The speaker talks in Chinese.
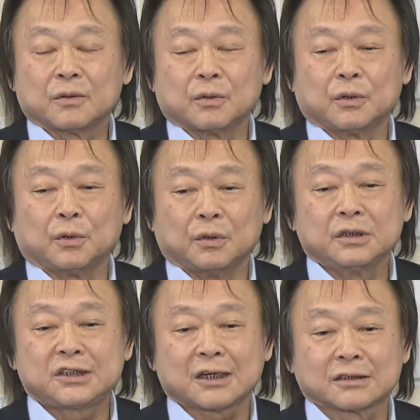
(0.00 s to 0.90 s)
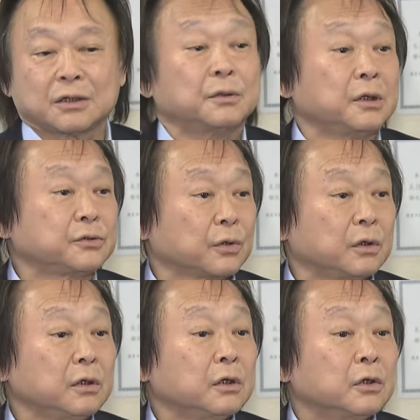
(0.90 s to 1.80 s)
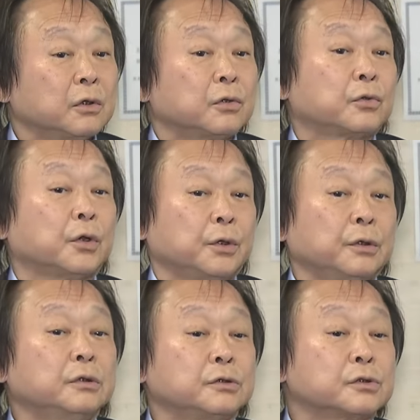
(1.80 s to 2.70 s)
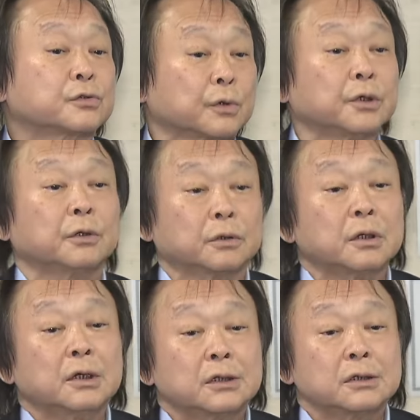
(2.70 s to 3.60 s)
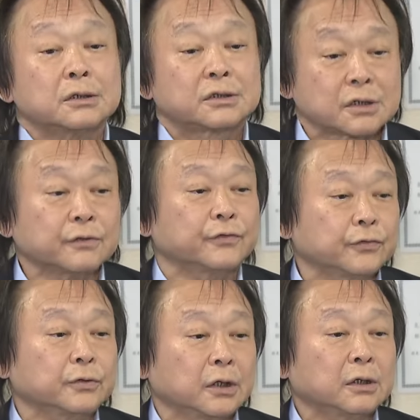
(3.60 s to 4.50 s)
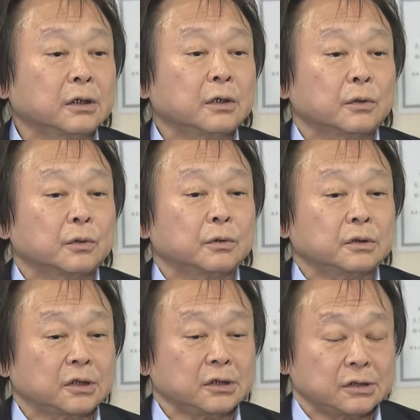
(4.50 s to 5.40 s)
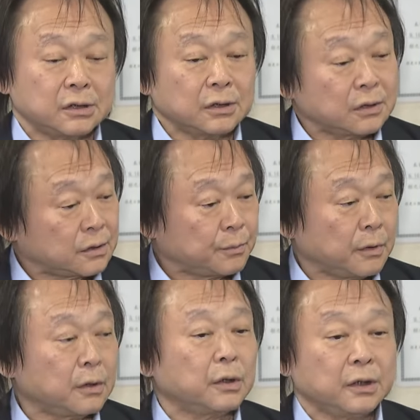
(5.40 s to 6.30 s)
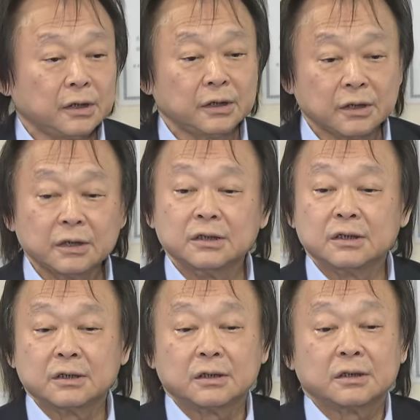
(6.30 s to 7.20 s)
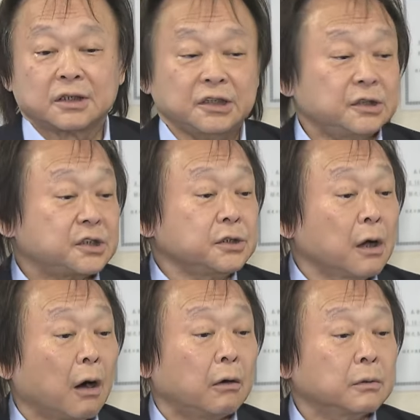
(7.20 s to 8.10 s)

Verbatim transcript: 我我一向认为说对于所有政府的对呃体系哈。